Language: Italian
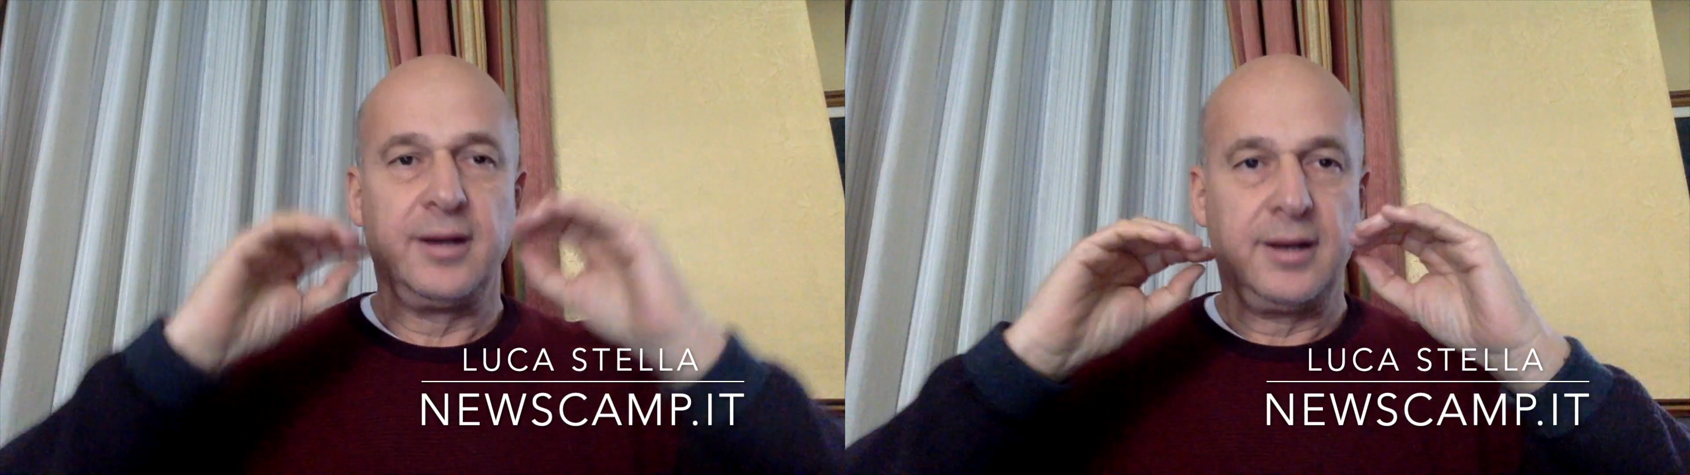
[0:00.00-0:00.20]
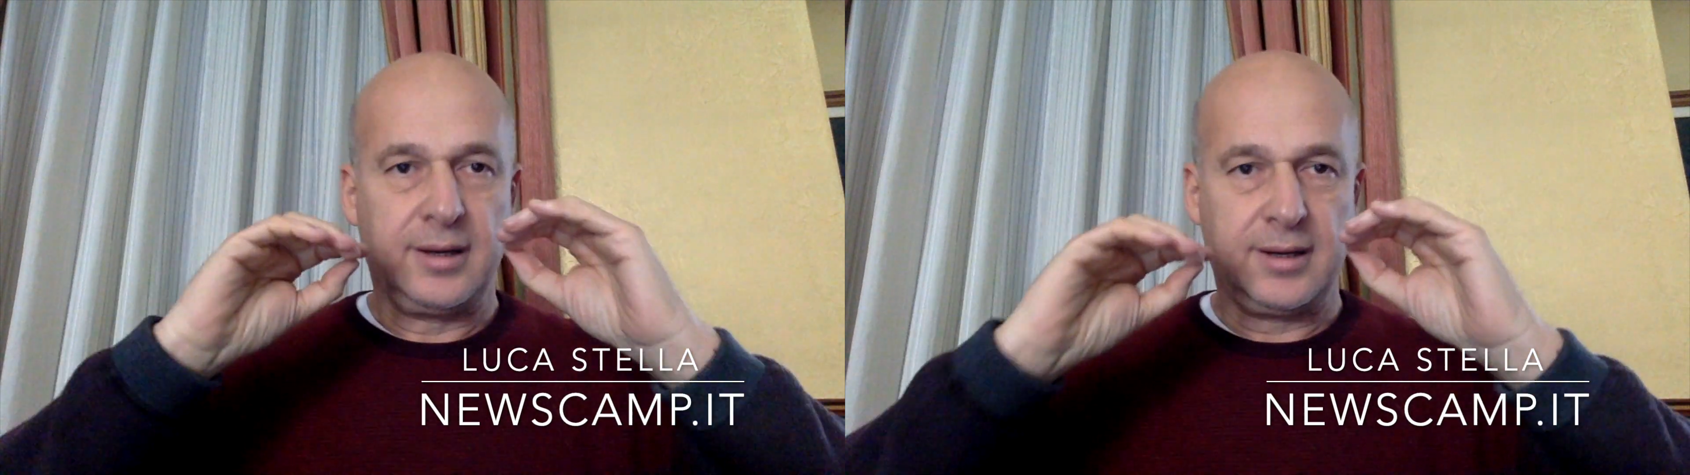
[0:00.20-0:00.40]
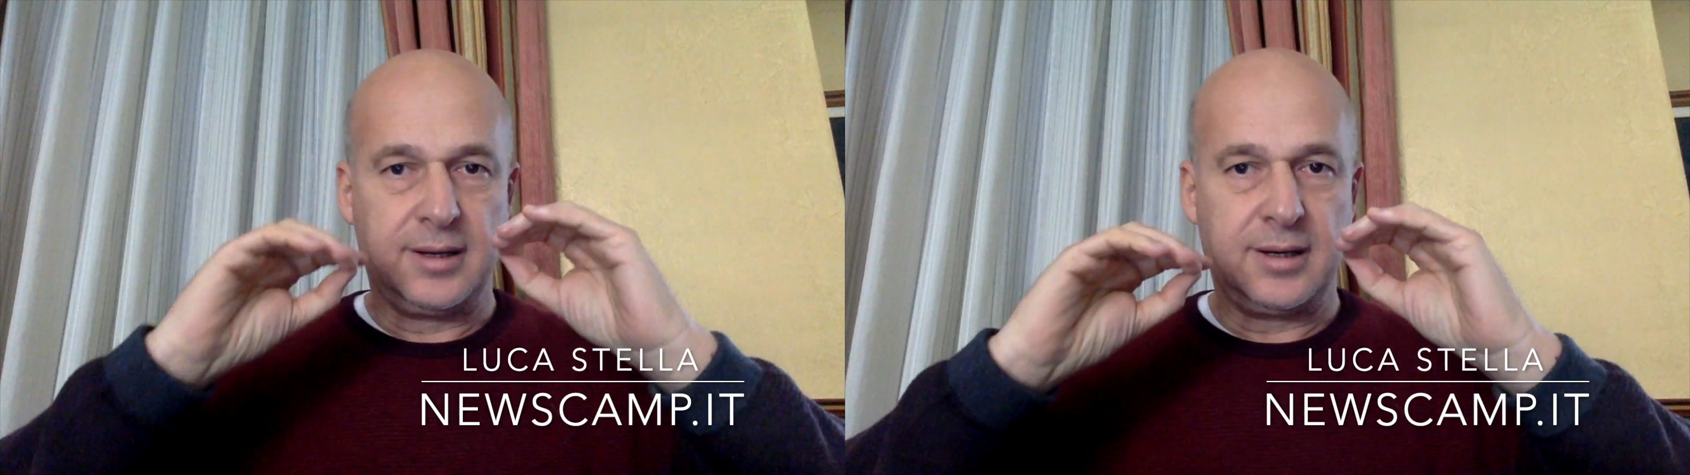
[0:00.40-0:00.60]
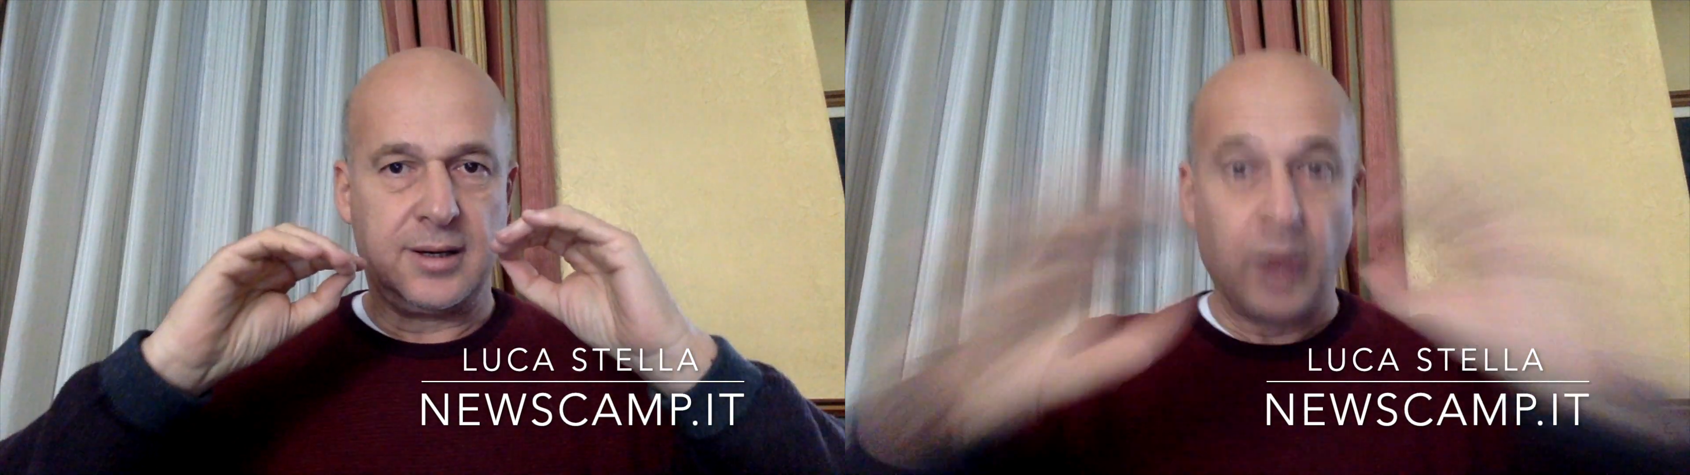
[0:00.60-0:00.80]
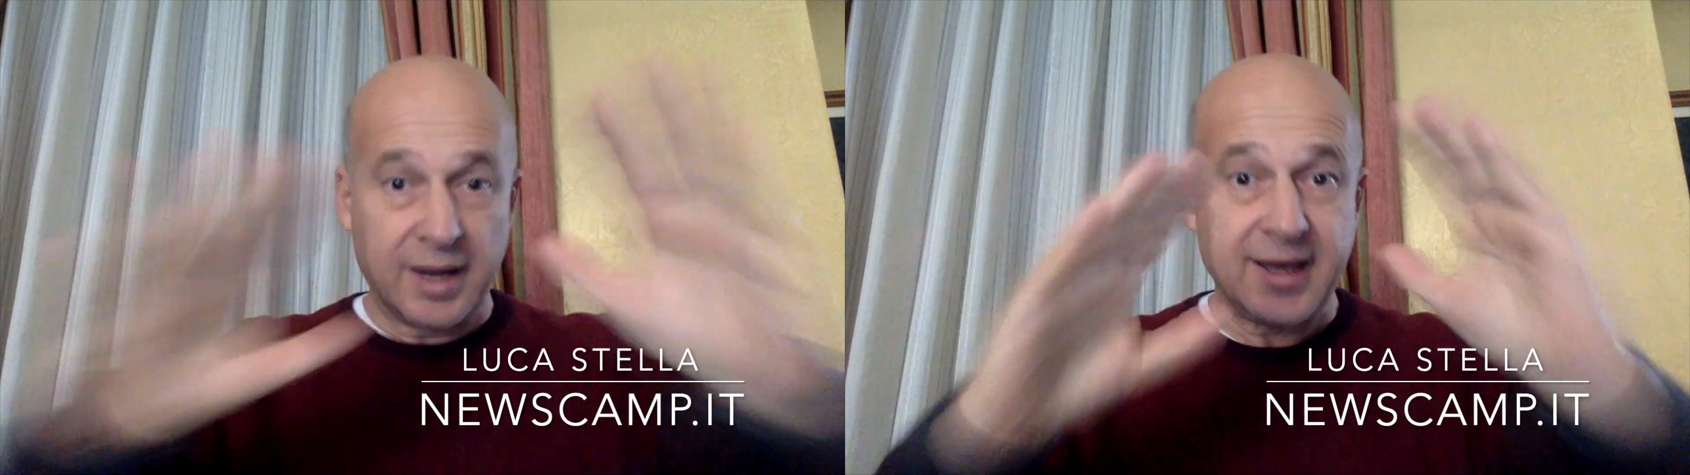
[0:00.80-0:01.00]
eh,
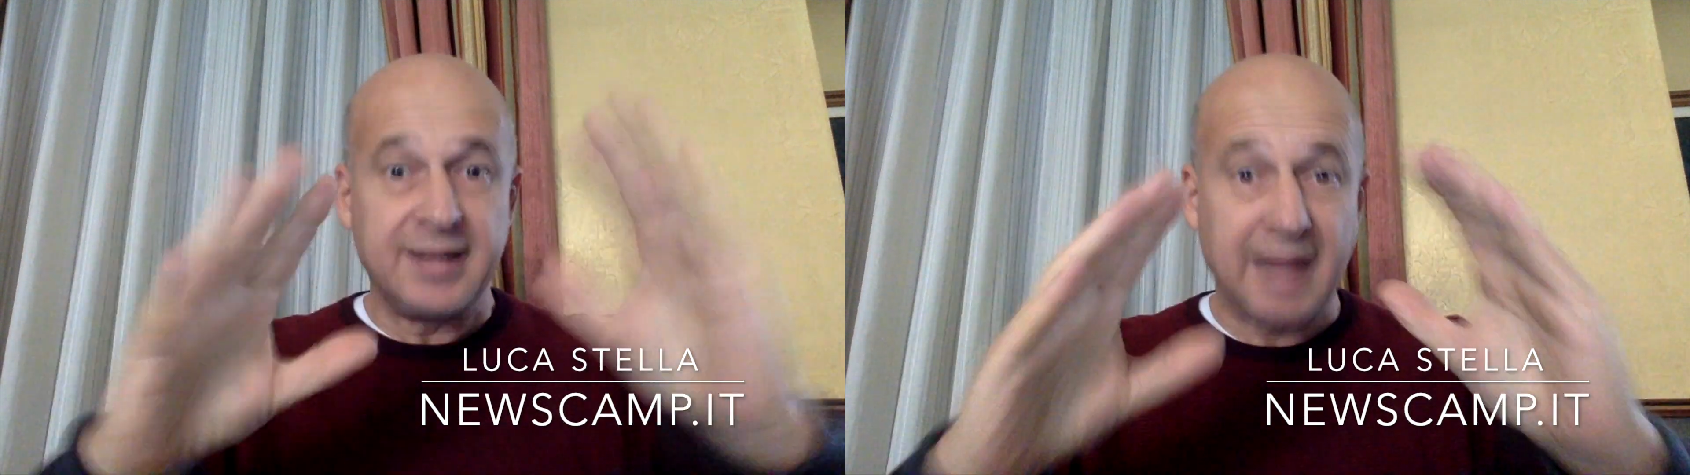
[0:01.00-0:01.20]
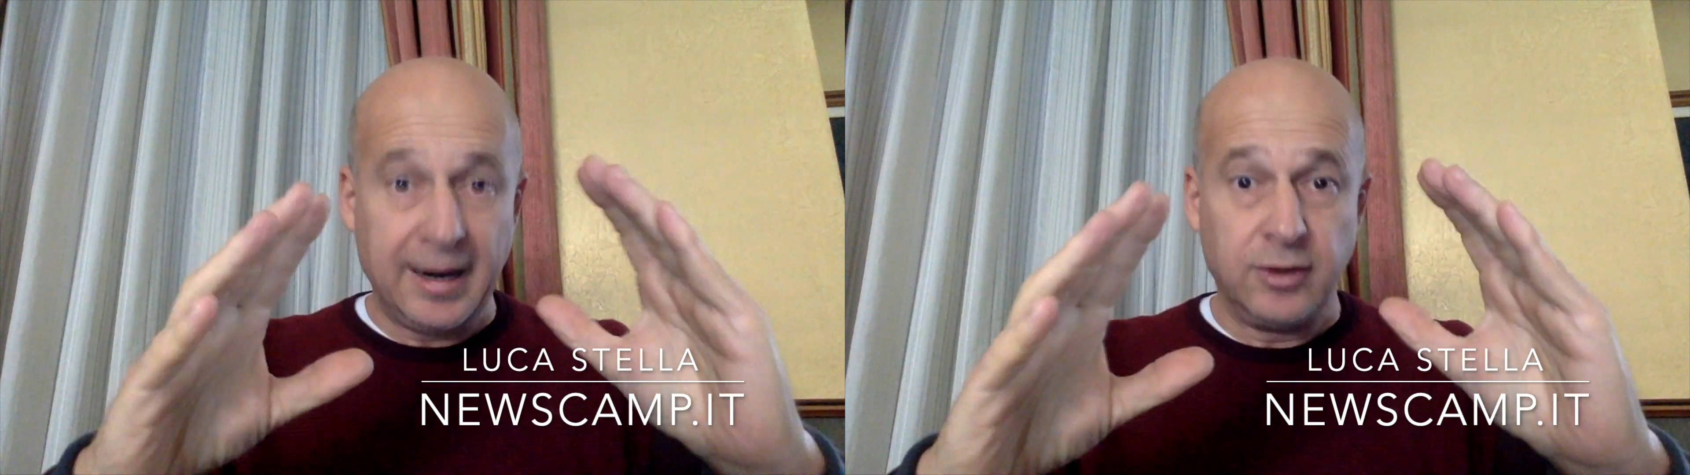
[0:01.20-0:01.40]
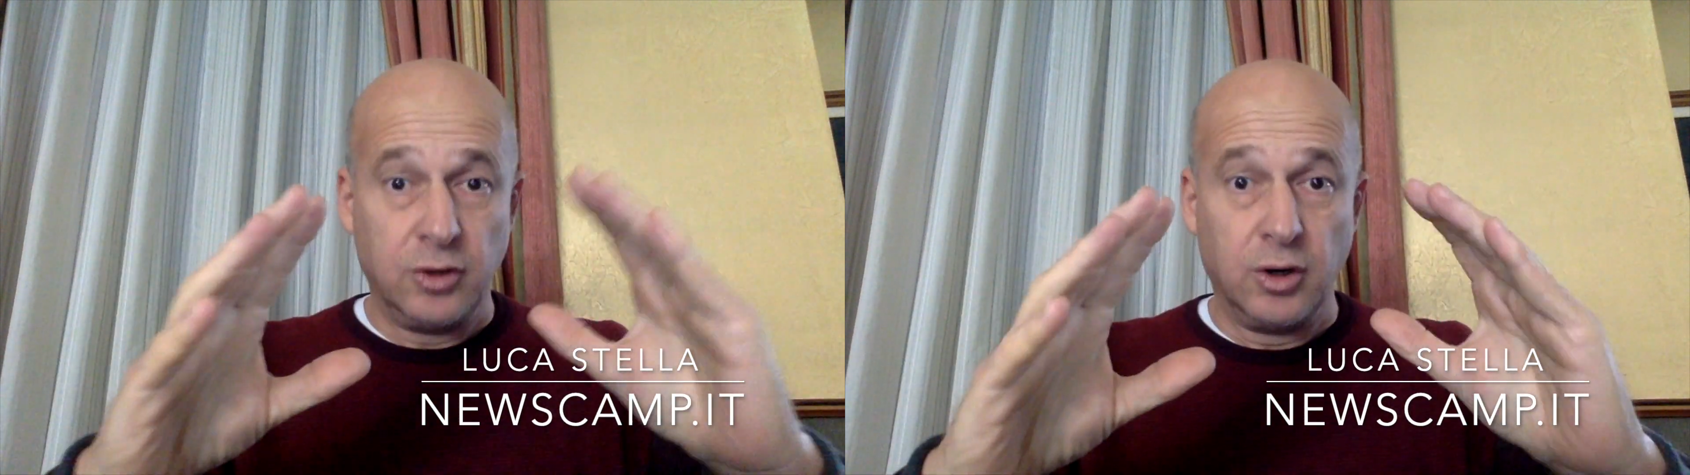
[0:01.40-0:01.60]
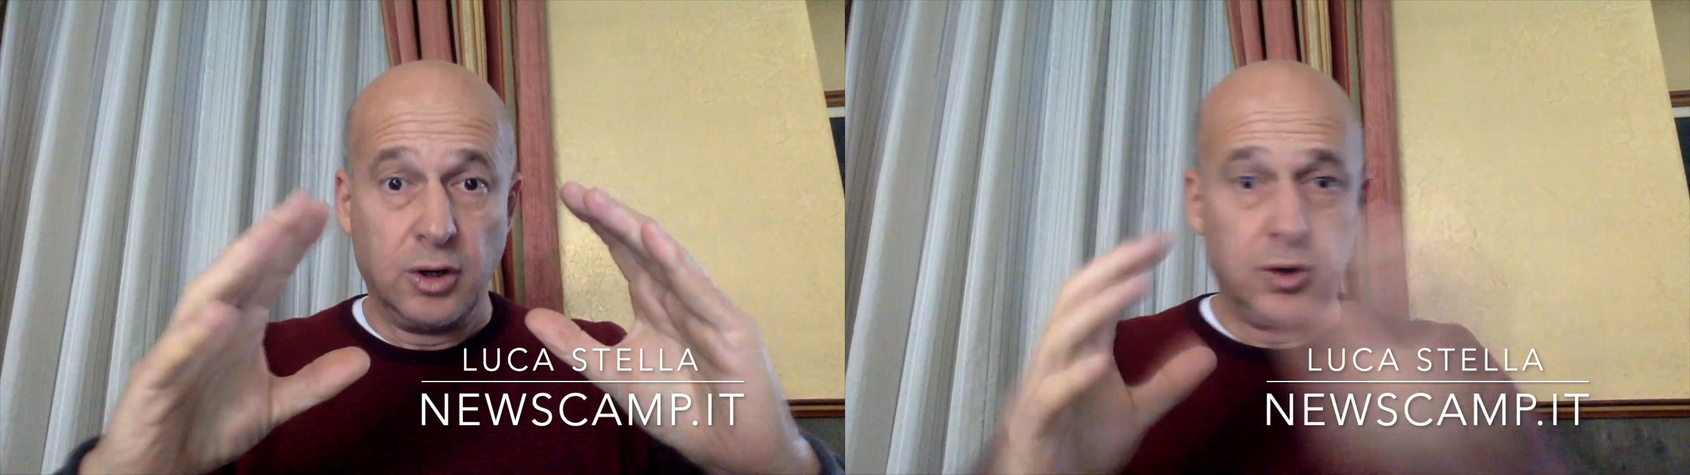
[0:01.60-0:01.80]
qualche danno